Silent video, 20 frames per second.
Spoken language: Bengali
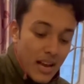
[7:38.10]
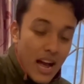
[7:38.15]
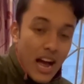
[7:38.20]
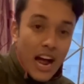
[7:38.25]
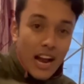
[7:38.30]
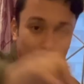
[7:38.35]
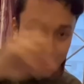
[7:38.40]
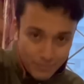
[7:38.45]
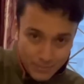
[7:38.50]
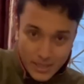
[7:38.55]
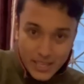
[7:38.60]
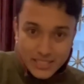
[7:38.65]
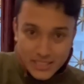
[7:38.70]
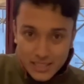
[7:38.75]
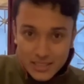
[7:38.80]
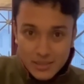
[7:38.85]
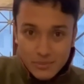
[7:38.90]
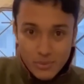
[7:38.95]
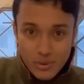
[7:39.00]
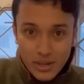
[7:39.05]
আর পেঁয়াজ
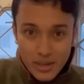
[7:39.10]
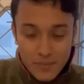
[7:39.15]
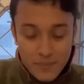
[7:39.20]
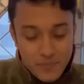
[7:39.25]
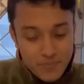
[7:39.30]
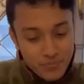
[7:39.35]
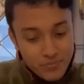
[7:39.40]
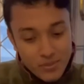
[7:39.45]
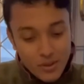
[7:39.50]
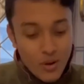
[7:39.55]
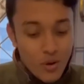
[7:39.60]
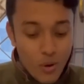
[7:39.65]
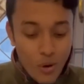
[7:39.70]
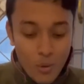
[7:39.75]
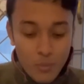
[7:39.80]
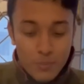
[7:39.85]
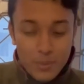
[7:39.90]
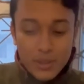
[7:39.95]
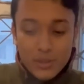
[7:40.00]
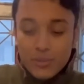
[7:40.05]
আনতে বললাম
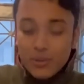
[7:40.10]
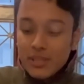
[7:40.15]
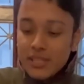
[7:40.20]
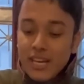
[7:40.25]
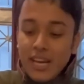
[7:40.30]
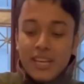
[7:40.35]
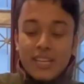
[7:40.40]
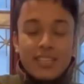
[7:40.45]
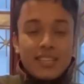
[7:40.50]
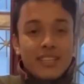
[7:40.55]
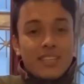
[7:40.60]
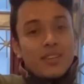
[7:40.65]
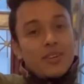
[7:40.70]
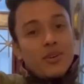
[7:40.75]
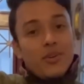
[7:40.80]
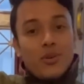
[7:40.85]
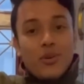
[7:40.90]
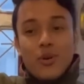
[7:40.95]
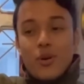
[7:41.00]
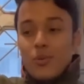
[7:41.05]
অমৃত এটাই
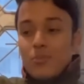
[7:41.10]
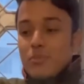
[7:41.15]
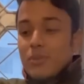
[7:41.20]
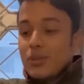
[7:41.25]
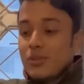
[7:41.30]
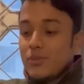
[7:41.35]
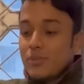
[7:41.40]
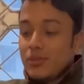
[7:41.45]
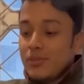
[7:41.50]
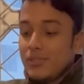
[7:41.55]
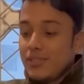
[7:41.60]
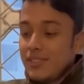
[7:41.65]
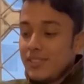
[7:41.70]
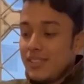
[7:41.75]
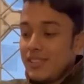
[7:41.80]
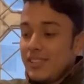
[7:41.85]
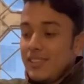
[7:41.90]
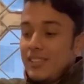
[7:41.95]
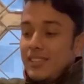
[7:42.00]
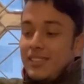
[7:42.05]
অমৃত
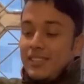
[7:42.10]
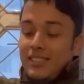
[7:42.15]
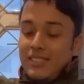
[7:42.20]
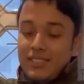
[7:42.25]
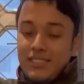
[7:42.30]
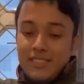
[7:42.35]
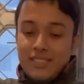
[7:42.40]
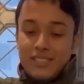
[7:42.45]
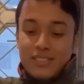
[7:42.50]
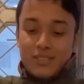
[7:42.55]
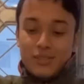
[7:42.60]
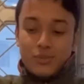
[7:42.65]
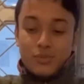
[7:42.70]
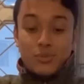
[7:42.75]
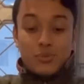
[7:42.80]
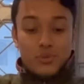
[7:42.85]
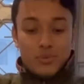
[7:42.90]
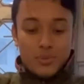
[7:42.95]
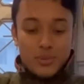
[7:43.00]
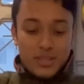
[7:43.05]
শুরু
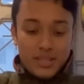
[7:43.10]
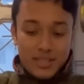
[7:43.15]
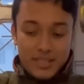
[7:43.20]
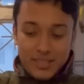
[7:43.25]
করি